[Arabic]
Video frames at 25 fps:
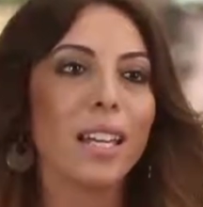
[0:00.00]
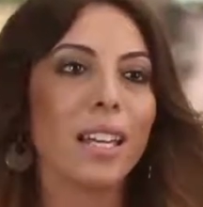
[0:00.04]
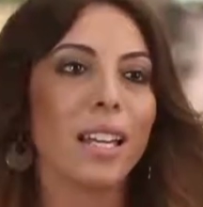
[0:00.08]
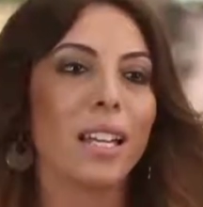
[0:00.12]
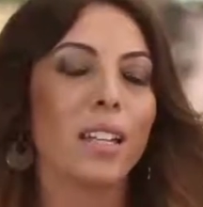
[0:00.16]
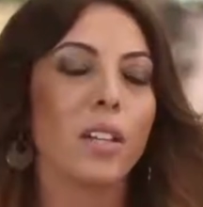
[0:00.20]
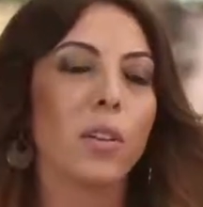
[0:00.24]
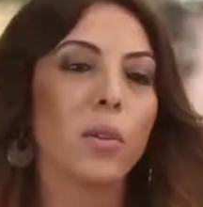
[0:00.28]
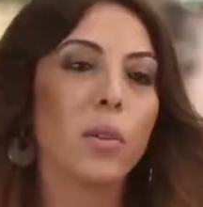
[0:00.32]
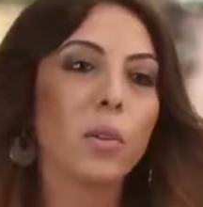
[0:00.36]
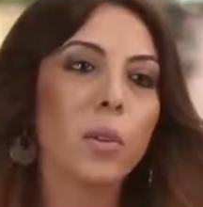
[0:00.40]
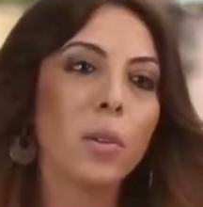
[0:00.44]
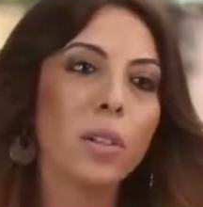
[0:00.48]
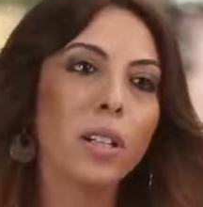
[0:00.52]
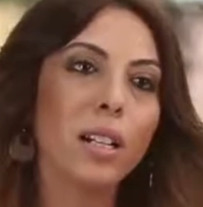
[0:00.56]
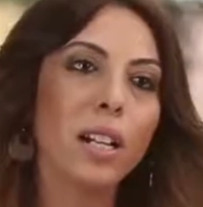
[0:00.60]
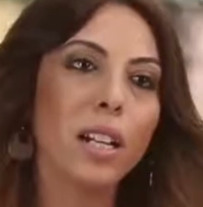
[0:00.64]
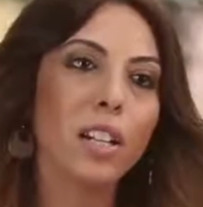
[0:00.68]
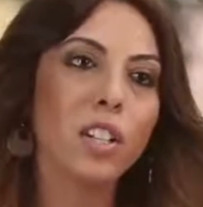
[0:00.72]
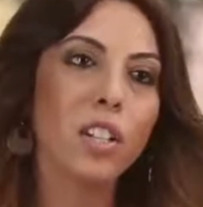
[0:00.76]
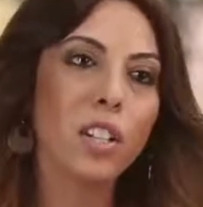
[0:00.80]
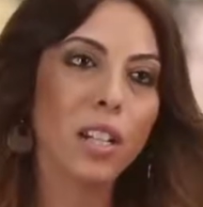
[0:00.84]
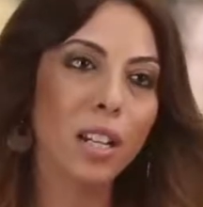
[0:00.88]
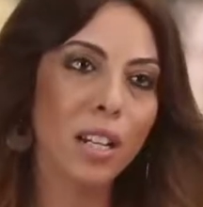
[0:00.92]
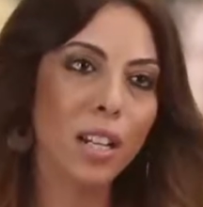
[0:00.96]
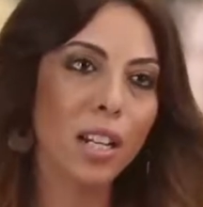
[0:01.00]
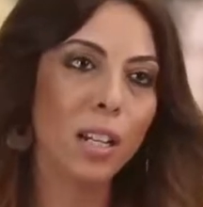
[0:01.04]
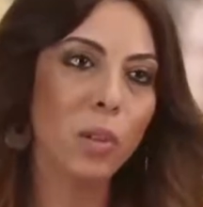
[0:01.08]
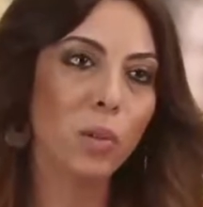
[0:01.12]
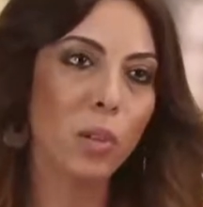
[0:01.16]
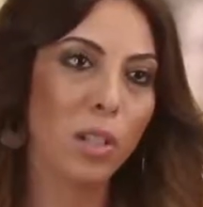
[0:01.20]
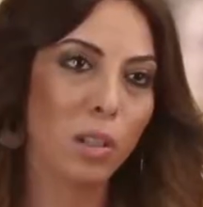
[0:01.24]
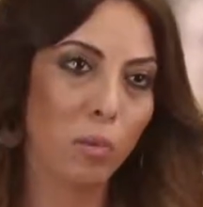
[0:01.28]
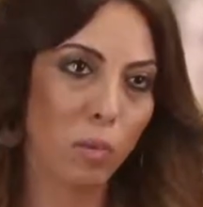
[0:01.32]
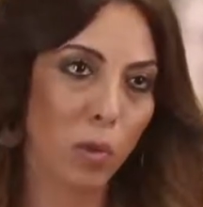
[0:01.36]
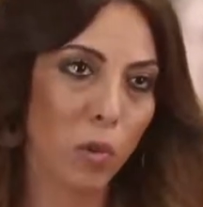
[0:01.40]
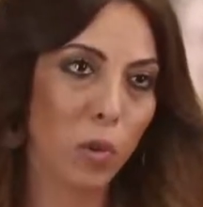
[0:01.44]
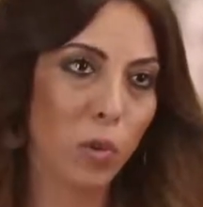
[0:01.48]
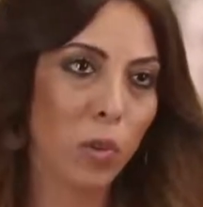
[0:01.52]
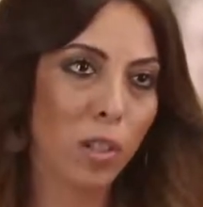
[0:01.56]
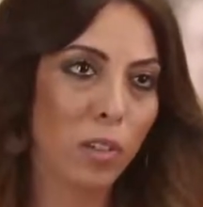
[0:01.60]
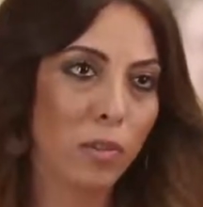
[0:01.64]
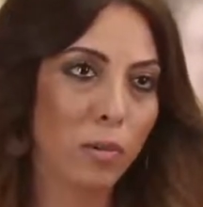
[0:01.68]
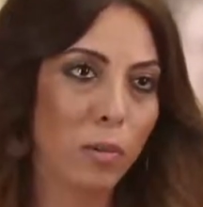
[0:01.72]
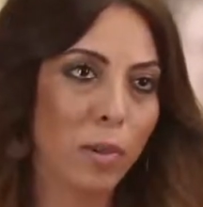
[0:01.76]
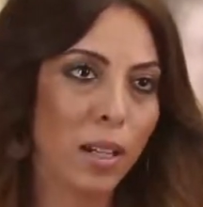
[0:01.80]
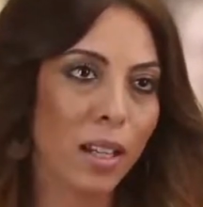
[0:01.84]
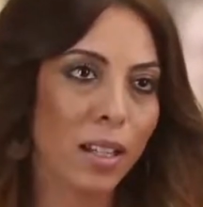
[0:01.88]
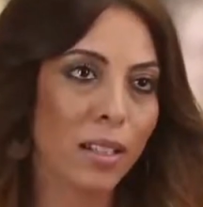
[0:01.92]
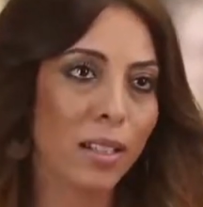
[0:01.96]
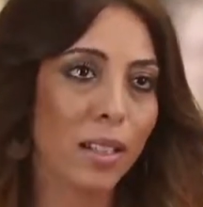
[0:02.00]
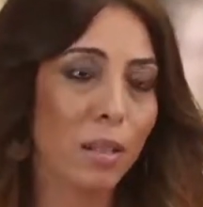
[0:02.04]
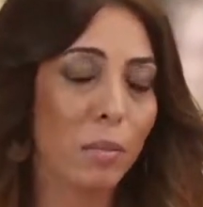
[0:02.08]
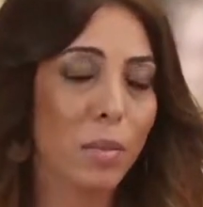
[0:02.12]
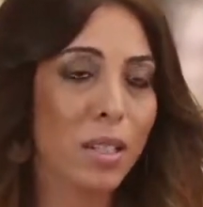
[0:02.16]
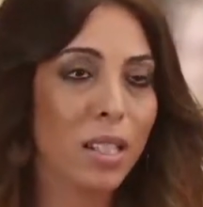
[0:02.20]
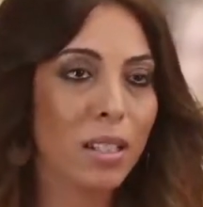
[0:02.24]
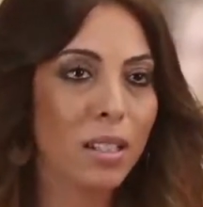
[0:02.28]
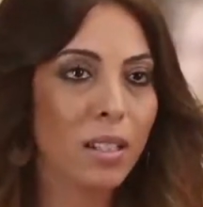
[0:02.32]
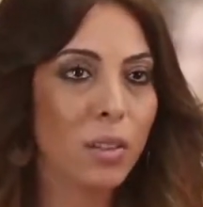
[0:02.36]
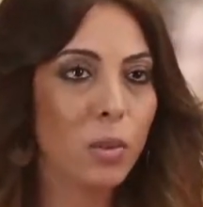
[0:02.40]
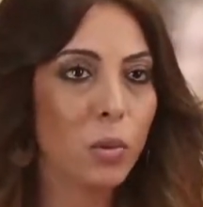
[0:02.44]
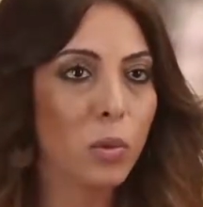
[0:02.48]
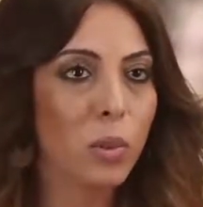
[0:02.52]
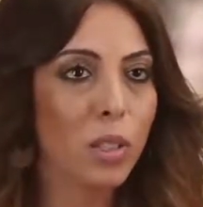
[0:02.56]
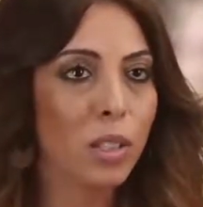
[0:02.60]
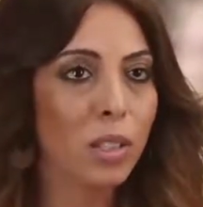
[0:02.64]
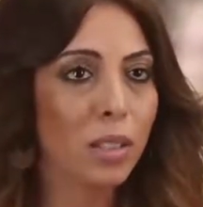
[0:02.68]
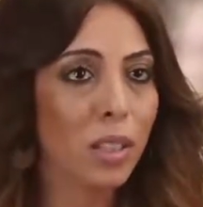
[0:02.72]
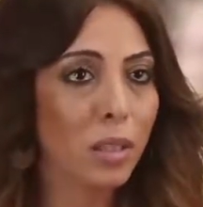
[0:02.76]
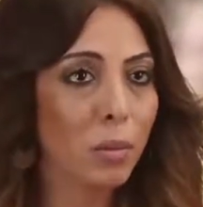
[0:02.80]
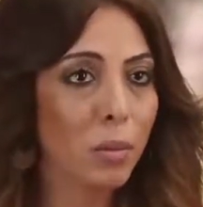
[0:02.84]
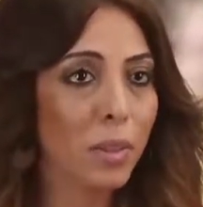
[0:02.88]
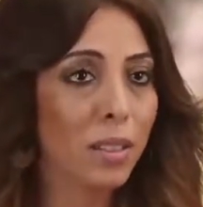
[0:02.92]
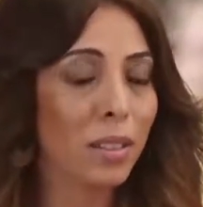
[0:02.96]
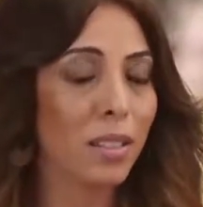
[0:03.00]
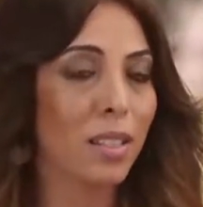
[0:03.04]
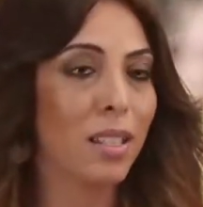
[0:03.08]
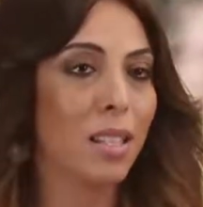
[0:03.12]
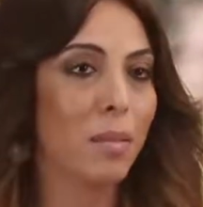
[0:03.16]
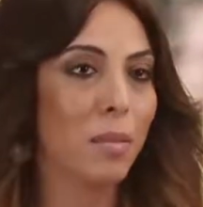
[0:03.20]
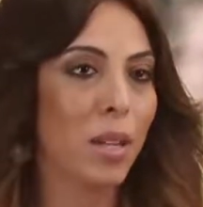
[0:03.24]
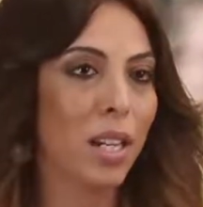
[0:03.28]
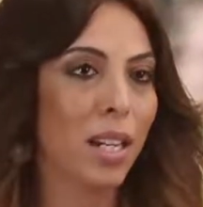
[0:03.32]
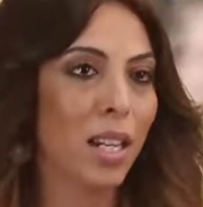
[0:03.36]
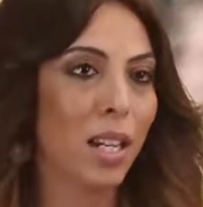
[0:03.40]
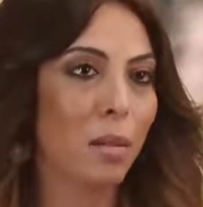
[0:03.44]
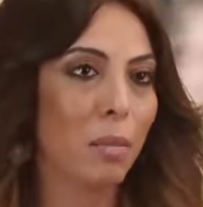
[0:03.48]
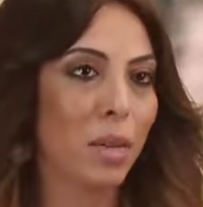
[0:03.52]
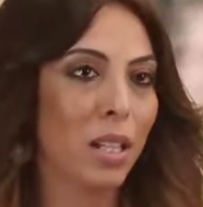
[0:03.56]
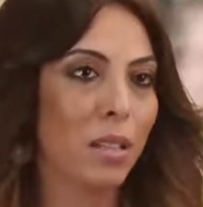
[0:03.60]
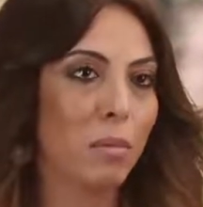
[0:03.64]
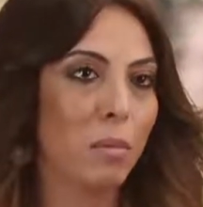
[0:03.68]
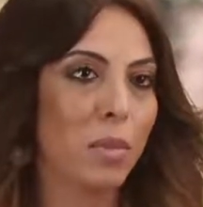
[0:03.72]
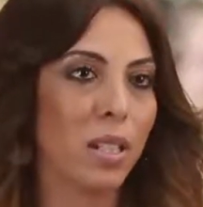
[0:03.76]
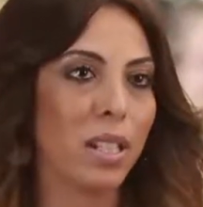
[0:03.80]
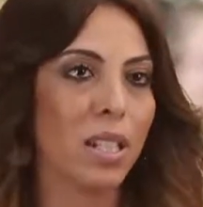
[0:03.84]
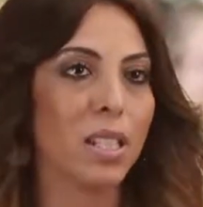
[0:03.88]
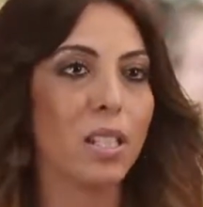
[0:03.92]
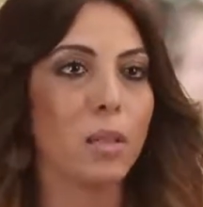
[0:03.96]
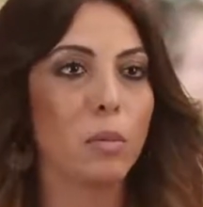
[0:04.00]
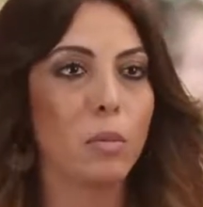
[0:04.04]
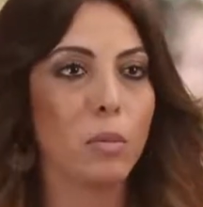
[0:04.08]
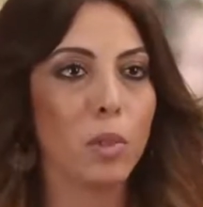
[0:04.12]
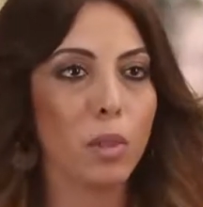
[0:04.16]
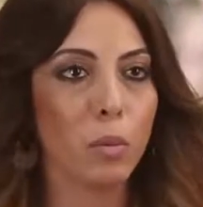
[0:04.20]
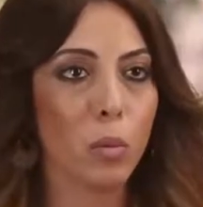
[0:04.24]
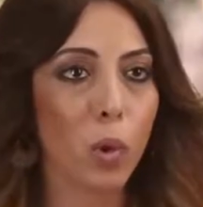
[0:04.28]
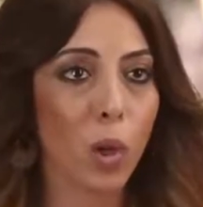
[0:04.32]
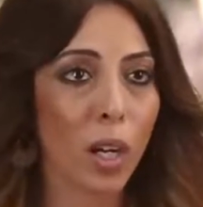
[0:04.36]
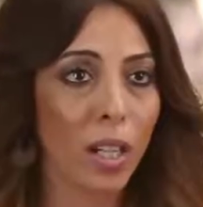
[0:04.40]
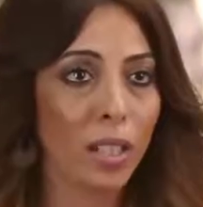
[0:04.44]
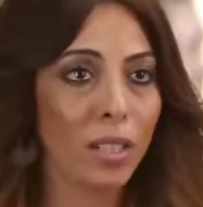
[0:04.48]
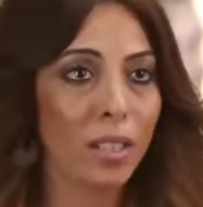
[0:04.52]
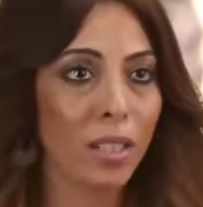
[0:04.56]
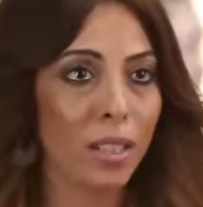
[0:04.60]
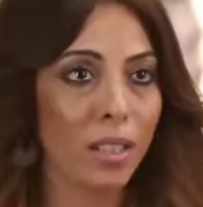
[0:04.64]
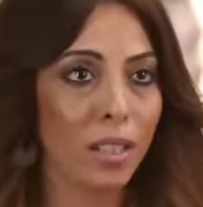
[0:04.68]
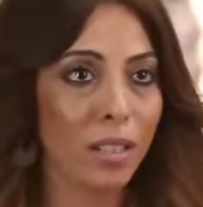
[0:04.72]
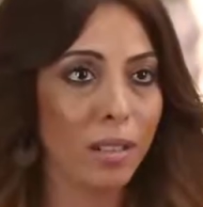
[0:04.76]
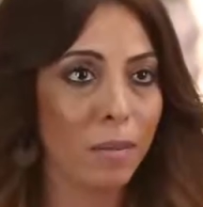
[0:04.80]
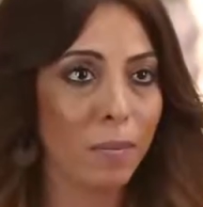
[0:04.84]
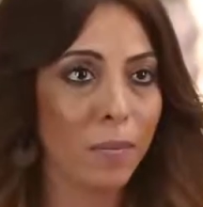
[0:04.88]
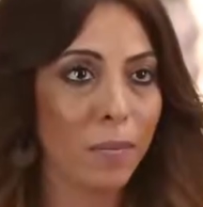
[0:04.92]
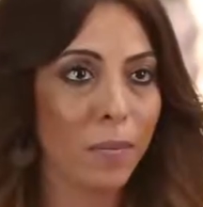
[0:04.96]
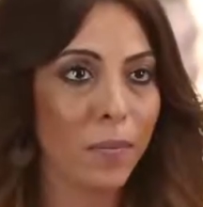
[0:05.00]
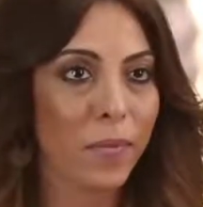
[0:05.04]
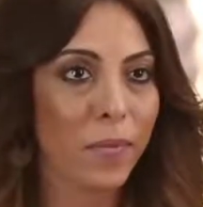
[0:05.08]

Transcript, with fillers: يعني يذكر الأشياء الحلوة اللي موجودة في بلادنا بس أنه يرتبط اسم اليمن باسم مخدر